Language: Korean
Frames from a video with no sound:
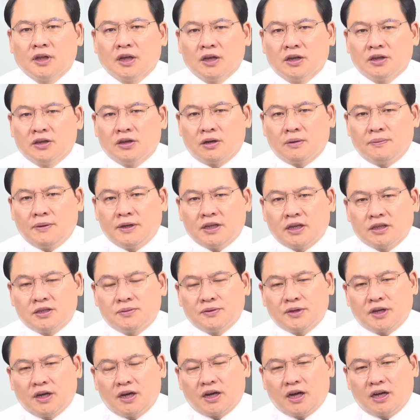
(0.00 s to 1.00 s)
여러분
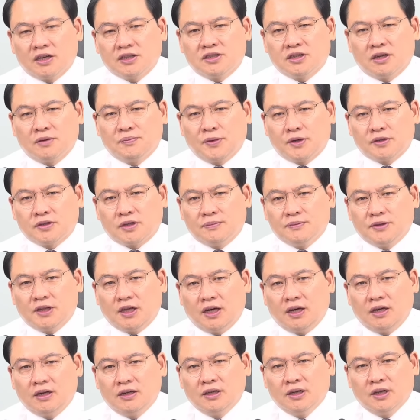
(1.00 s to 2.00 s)
안녕하십니까 강신업
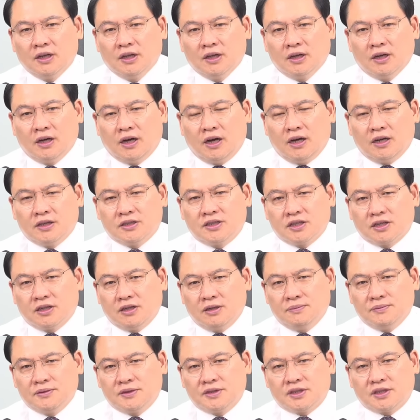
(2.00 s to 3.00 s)
변호사입니다. 아
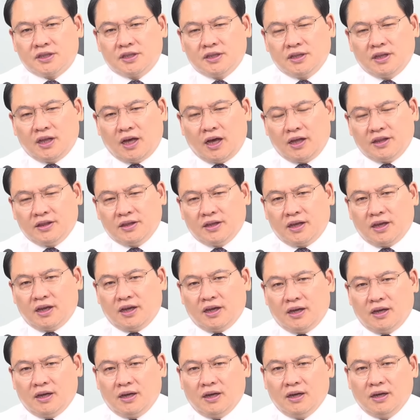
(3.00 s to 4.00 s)
지금
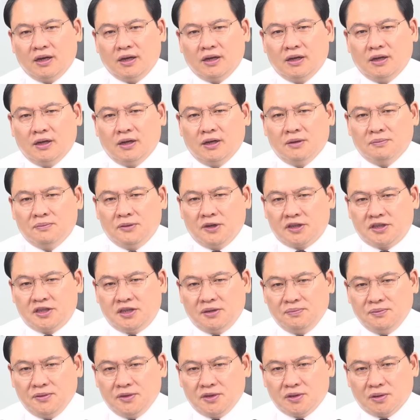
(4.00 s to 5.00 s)
친한계 뭐
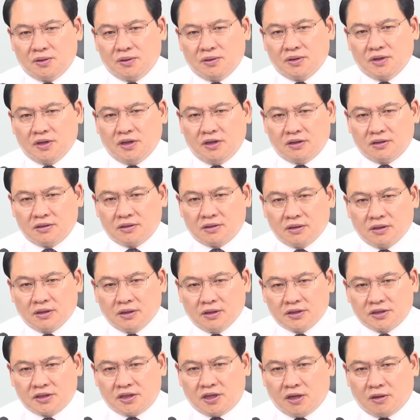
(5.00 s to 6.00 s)
김종혁
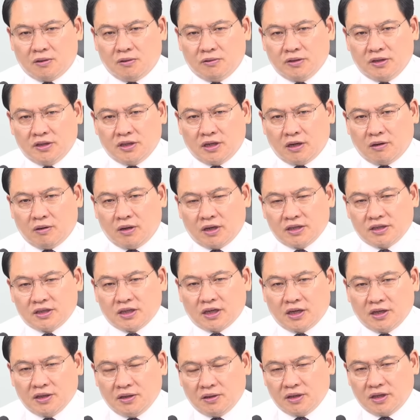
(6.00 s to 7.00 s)
최고위원이라고 하는
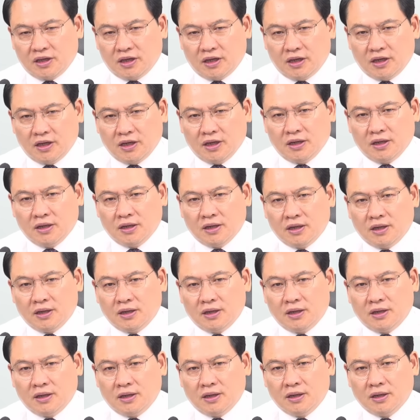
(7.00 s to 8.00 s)
자가 여기에
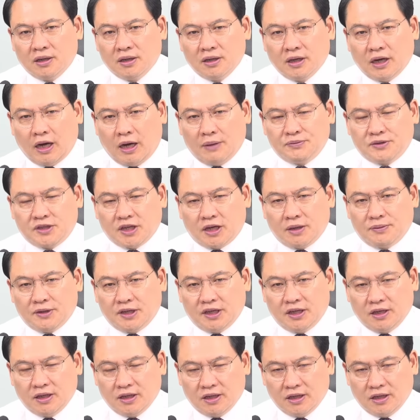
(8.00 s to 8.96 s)
에, 앞잡이 에,